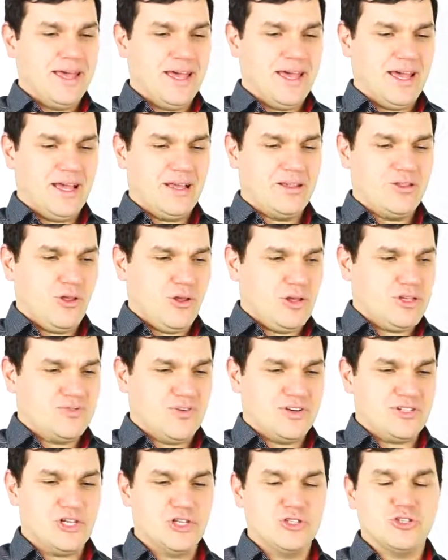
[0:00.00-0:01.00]
e, to jest
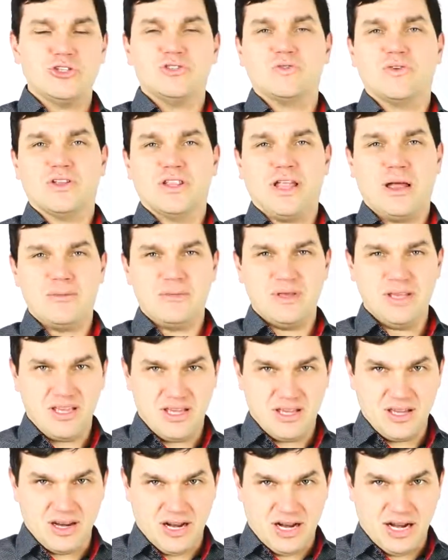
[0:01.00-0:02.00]
właśnie co z zwrotami
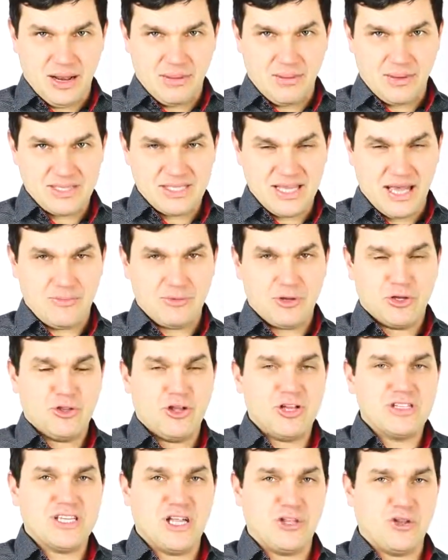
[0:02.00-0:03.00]
i reklamacjami.
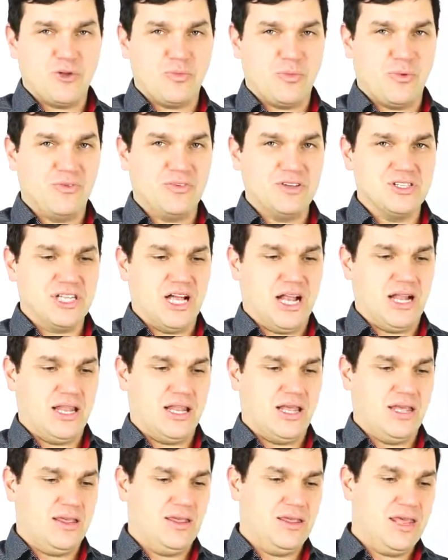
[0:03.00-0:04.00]
Kto jest za to
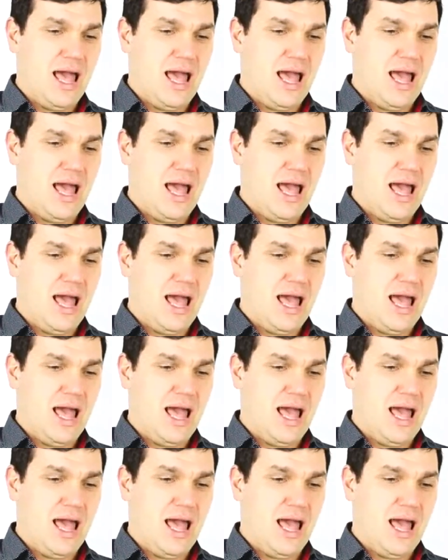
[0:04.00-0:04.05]
odpowiedzialny?